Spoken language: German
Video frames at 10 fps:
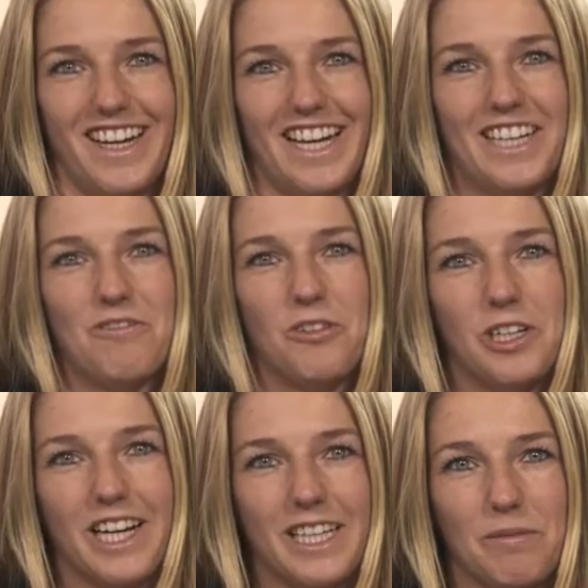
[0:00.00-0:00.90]
Eine
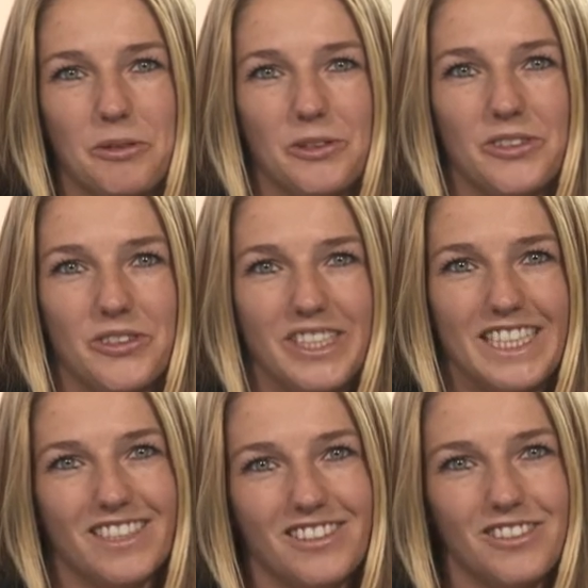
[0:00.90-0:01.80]
erfolgreiche
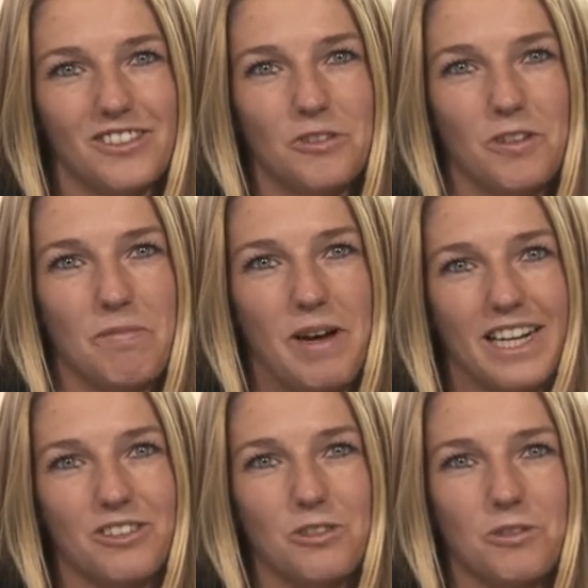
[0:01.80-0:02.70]
Positionierung und
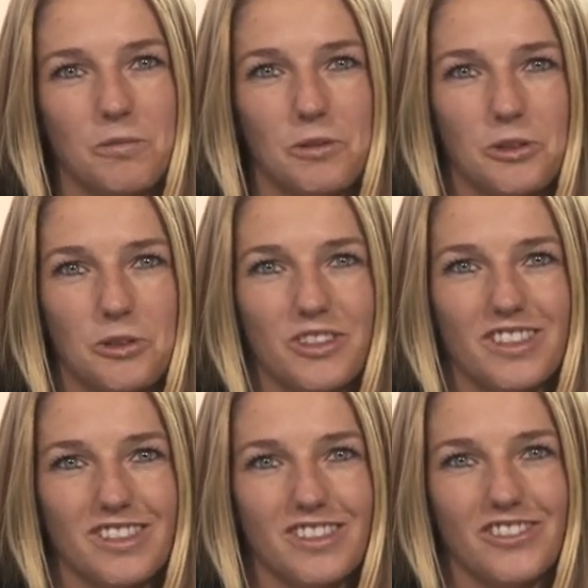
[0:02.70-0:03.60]
Vermarktung von
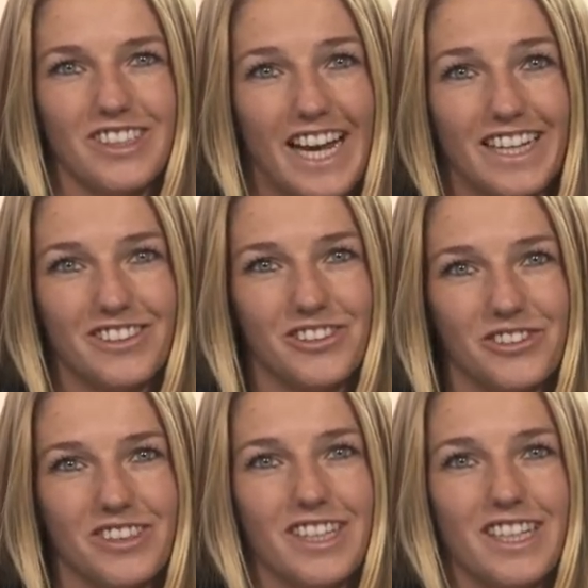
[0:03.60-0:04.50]
Produkten und
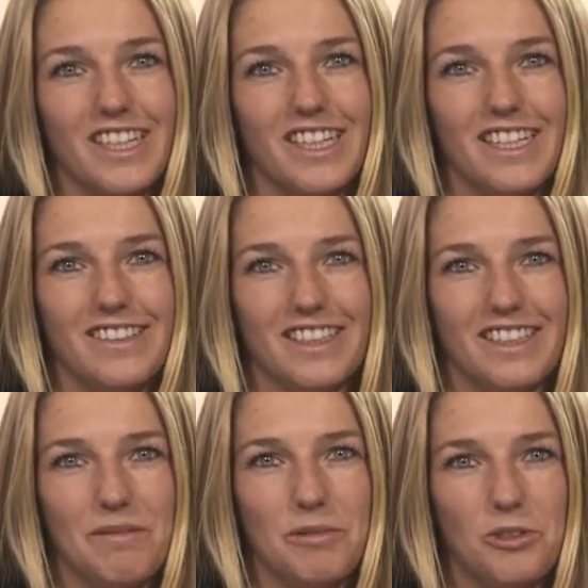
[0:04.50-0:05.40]
Leistungen ist
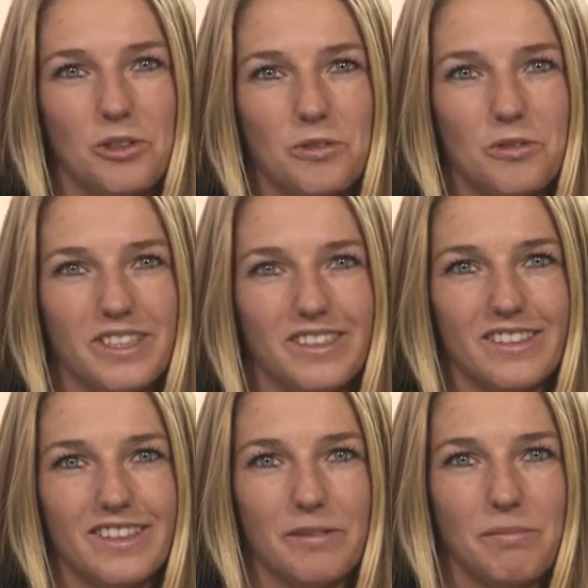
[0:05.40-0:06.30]
an den
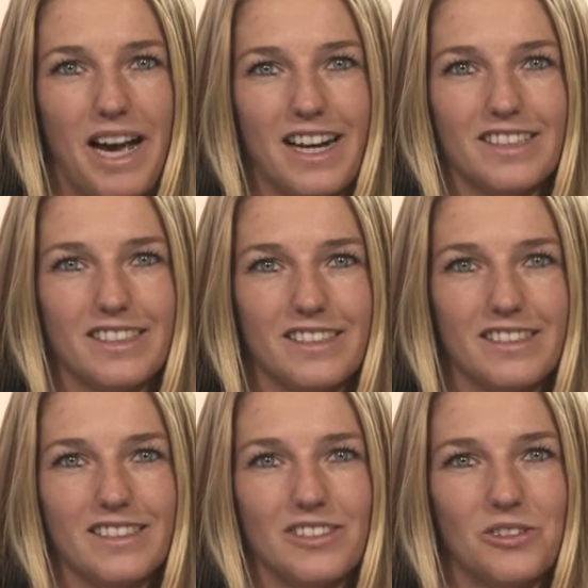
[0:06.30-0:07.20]
Bedürfnissen des
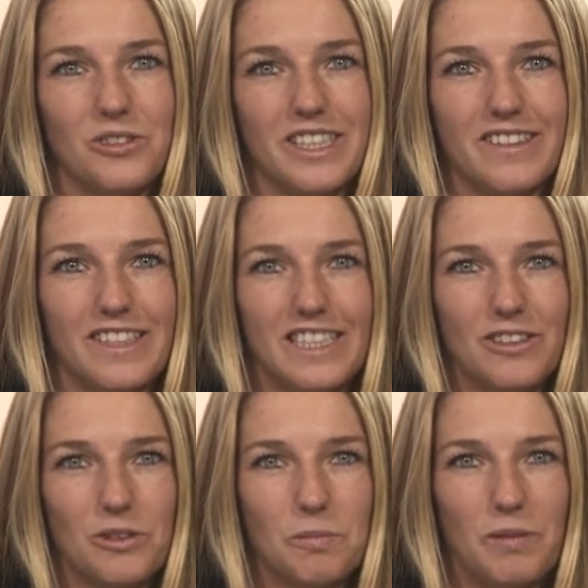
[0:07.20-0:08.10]
Marktes und der
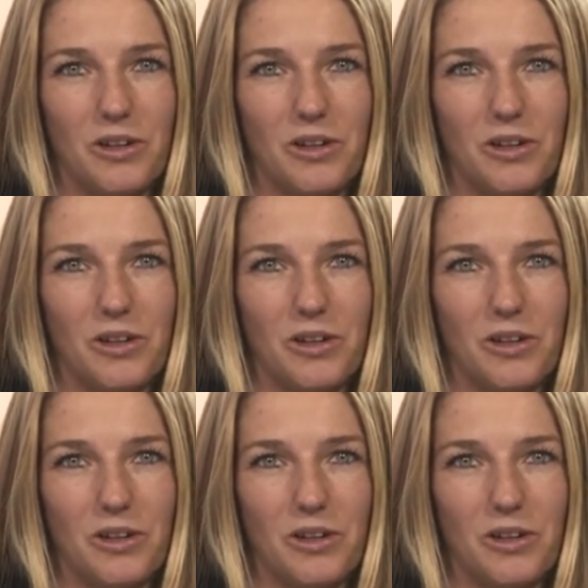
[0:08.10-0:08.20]
Zielgruppen